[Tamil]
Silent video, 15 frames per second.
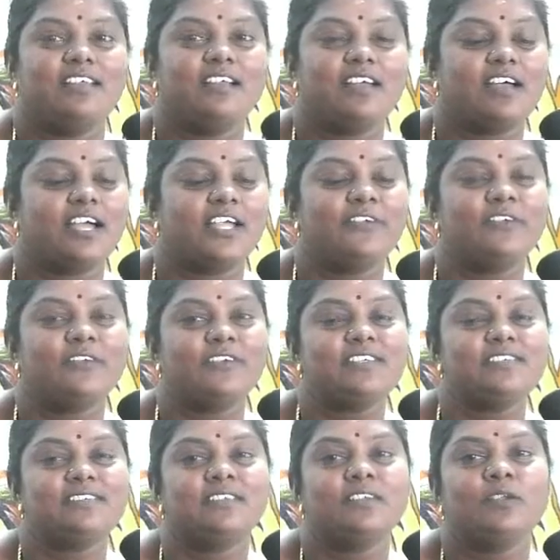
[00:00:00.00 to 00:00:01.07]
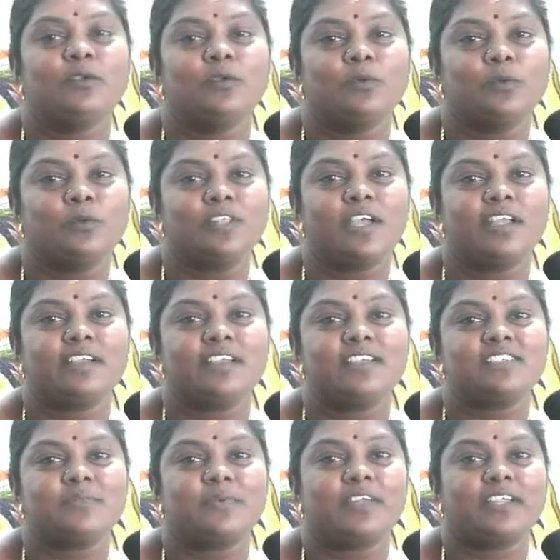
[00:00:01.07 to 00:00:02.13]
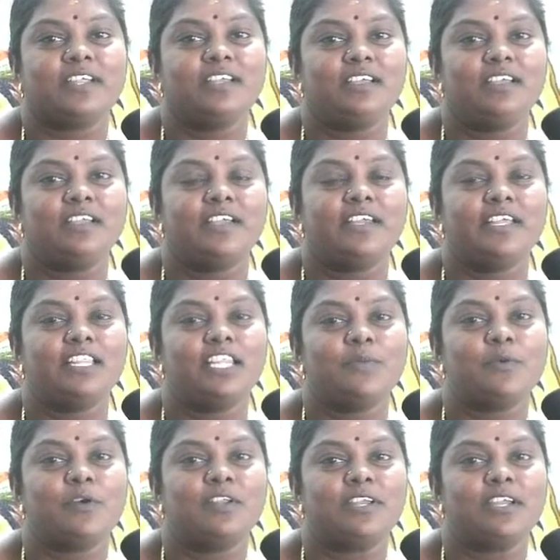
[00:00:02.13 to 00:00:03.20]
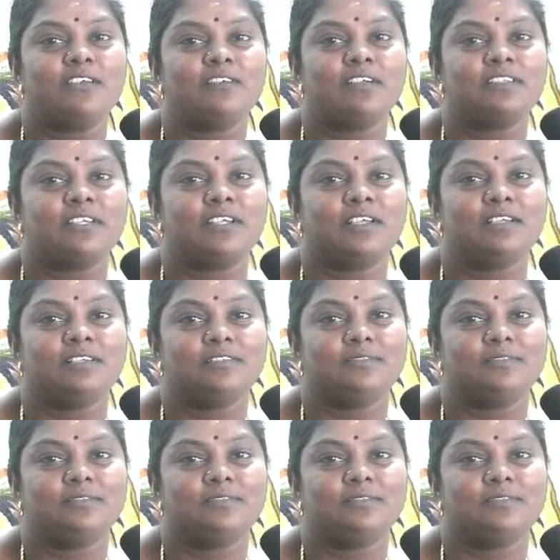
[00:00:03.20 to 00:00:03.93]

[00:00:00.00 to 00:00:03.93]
ஹாய் விவஸ் உதயா டெய்ல்ஸ் பார்க்கின் இனிய தீபாவளி நல்வாழ்த்துக்கள்